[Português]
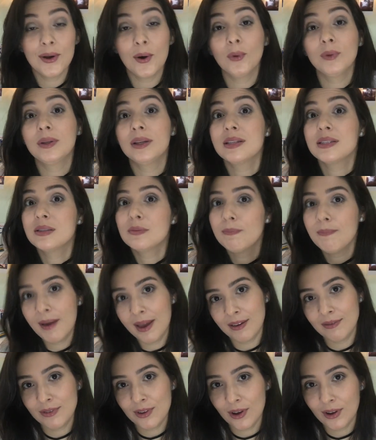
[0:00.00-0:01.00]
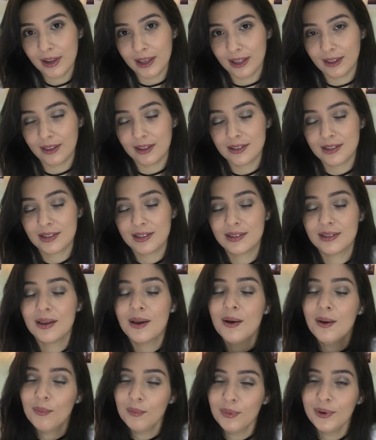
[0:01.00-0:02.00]
e outras bem
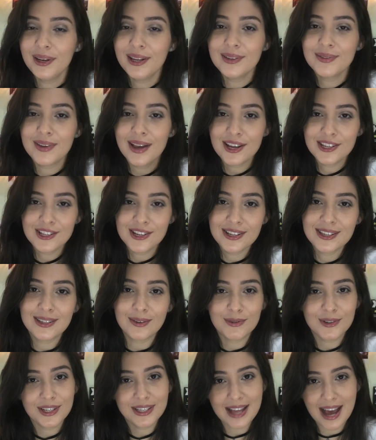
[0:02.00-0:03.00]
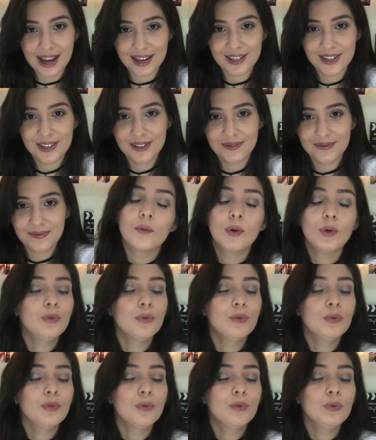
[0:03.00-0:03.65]
violentas por isso a restrição de idade.